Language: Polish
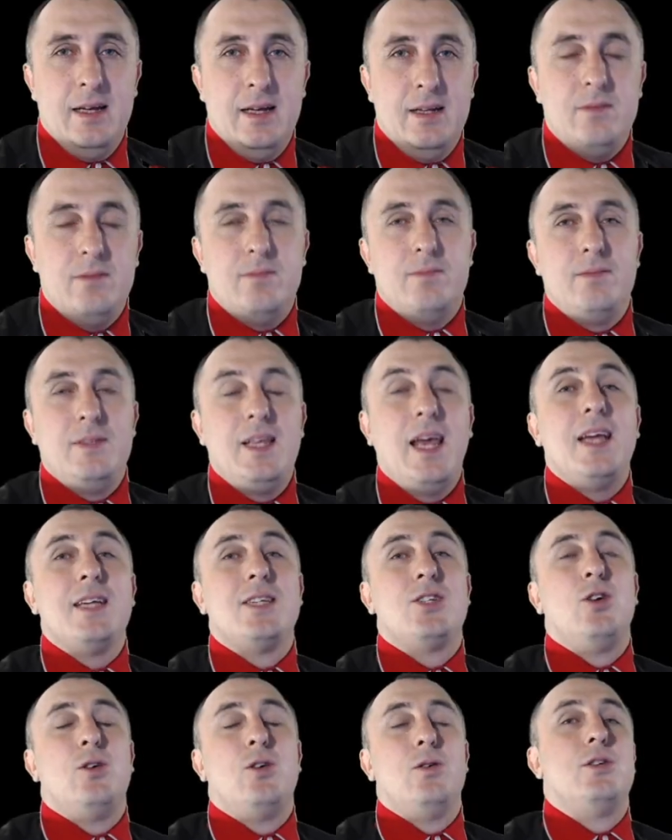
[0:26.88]
No, nie
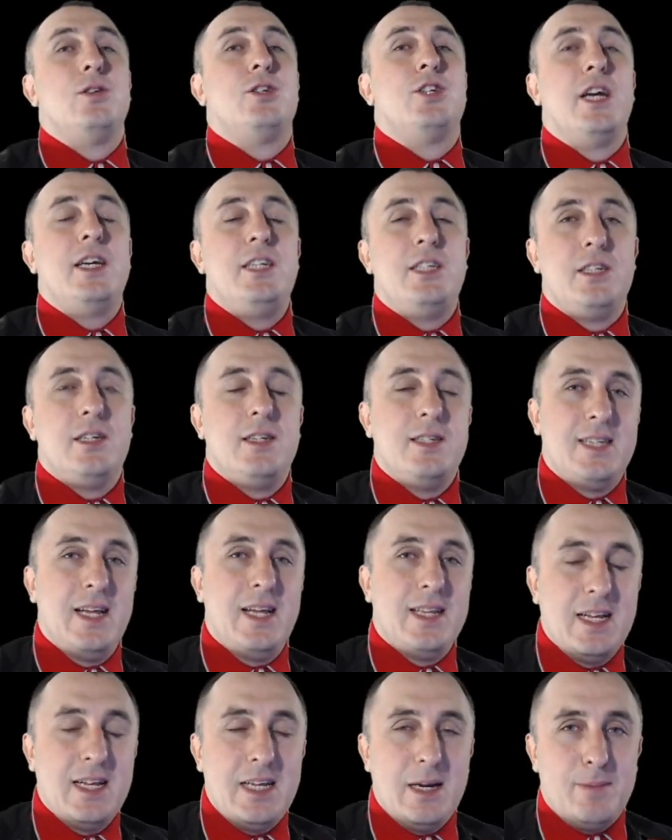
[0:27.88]
jest to część
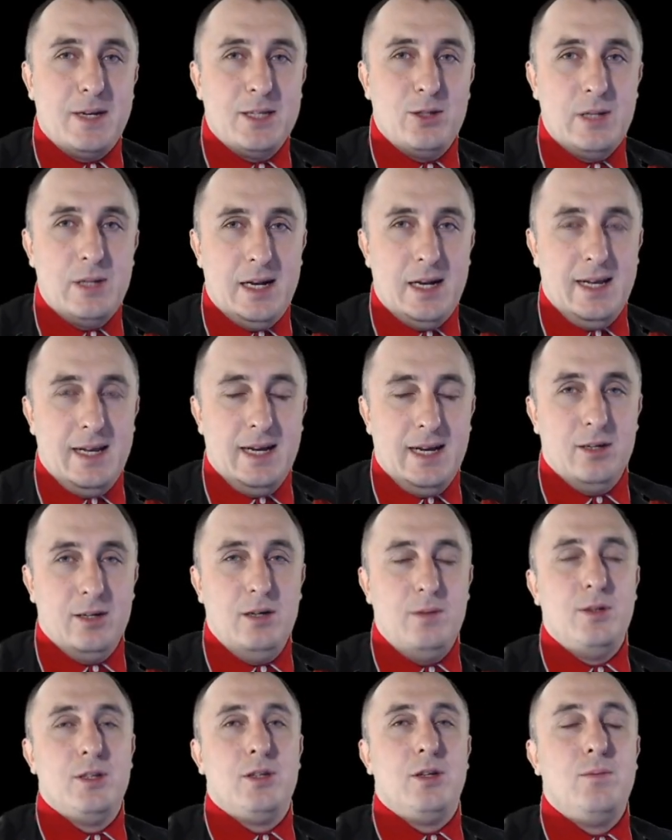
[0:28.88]
zadania
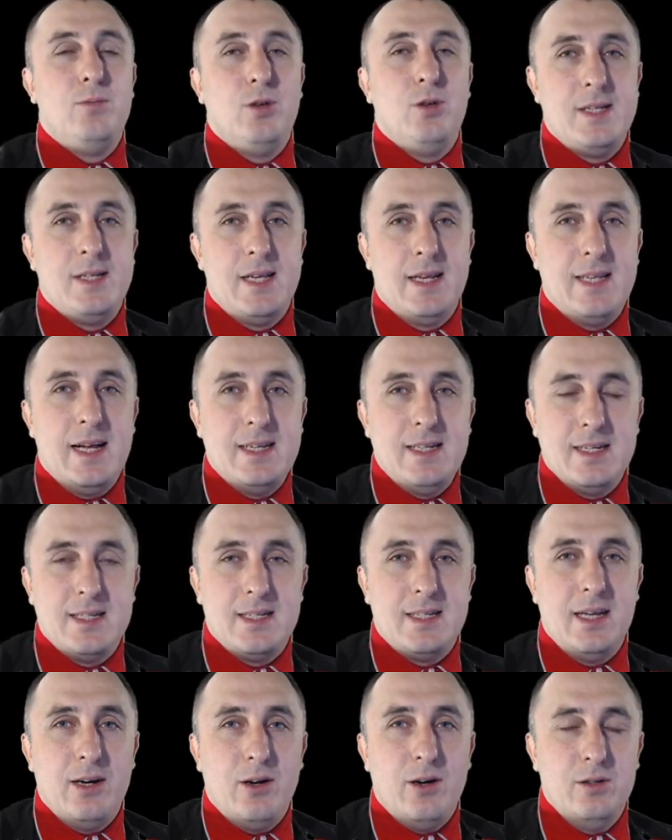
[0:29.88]
maturalnego, bo to było zadanie
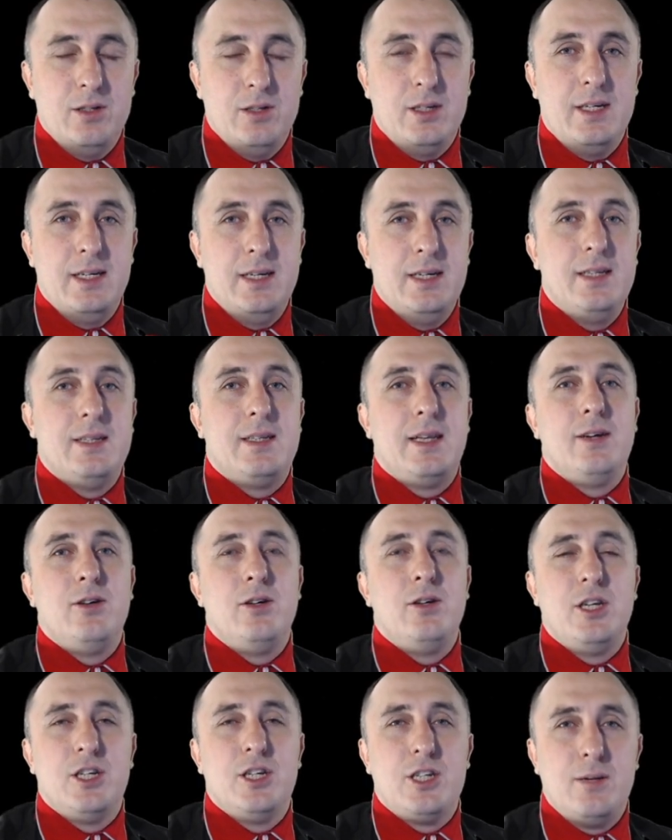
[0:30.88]
z teorii,
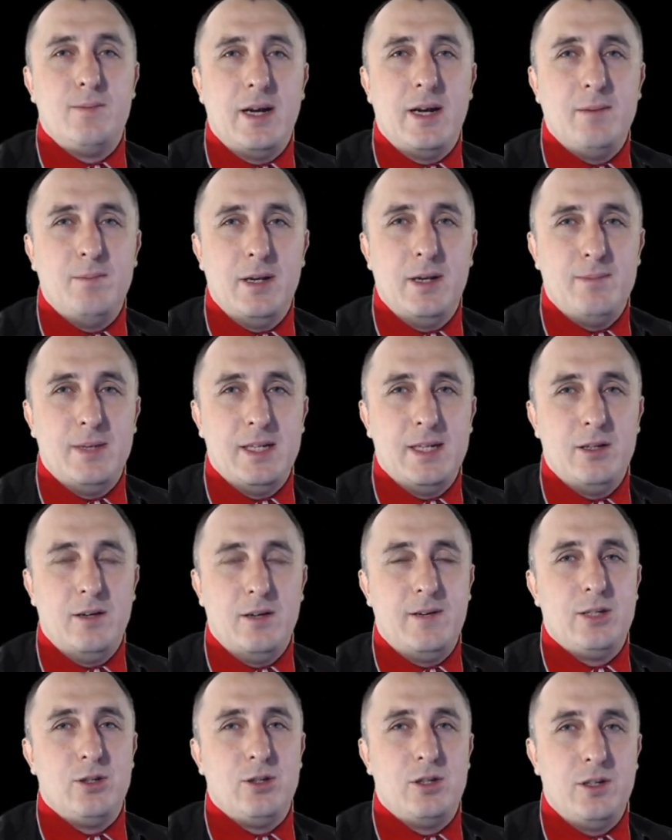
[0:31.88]
tego nie trzeba
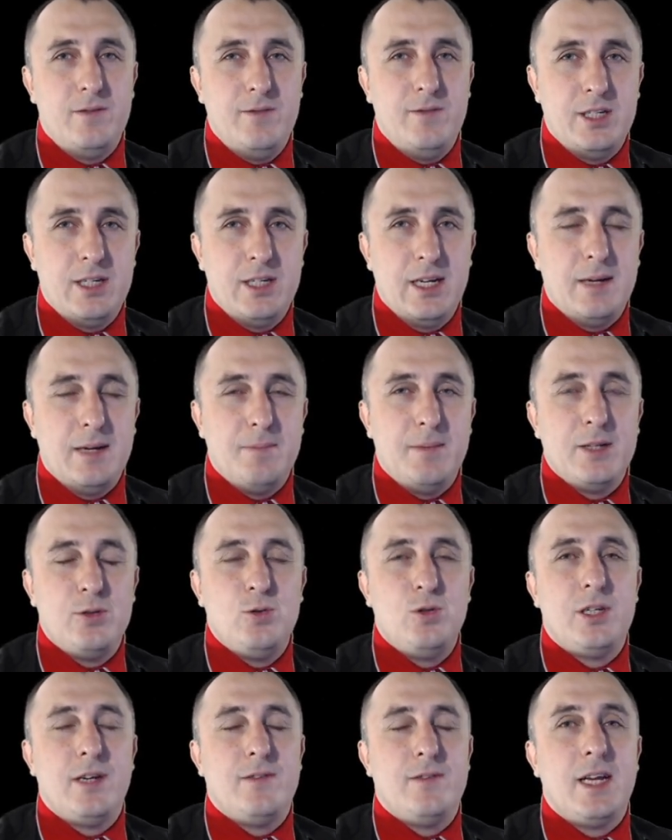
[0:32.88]
implementować oczywiście na
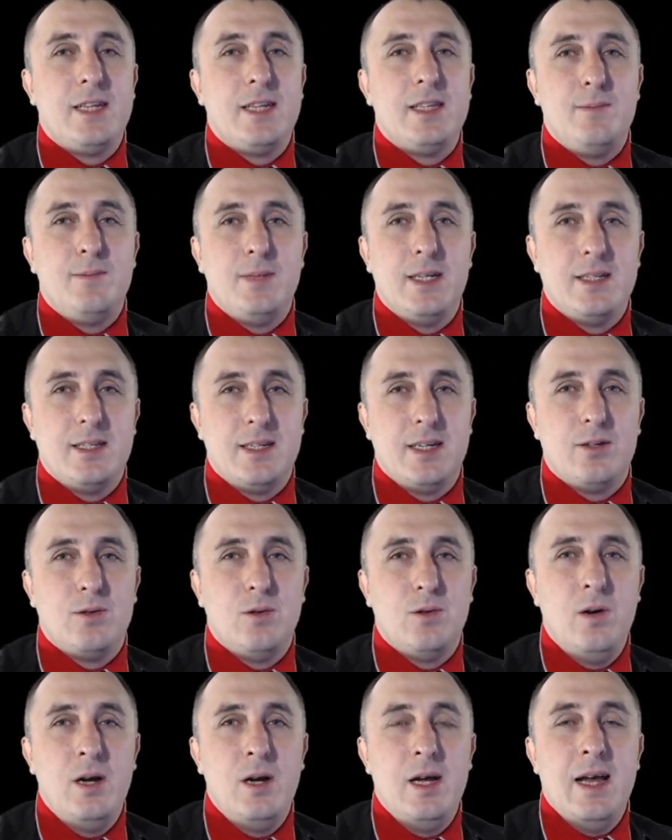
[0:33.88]
maturze w żadnym
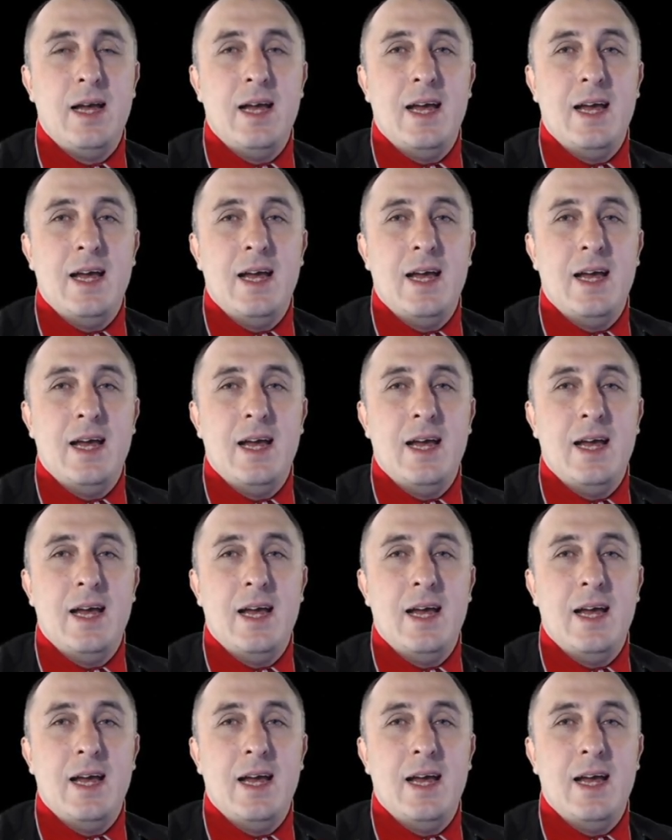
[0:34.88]
języku,